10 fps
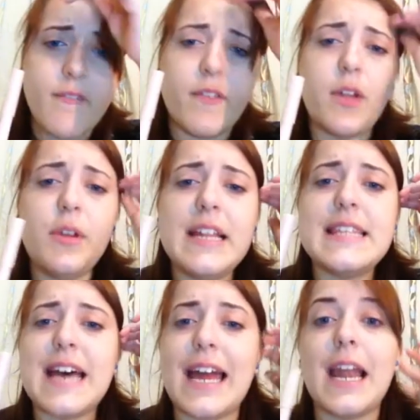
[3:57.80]
vado ad
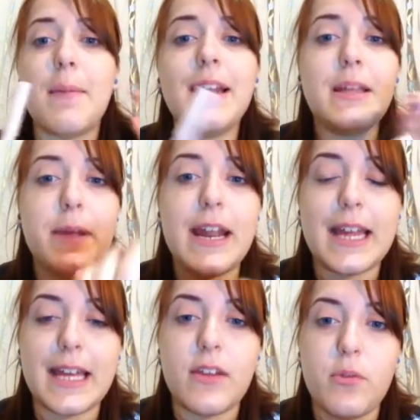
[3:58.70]
utilizzare la parte per
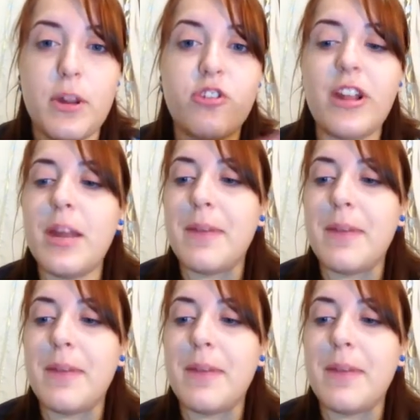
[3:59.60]
l'arcata sopraccigliare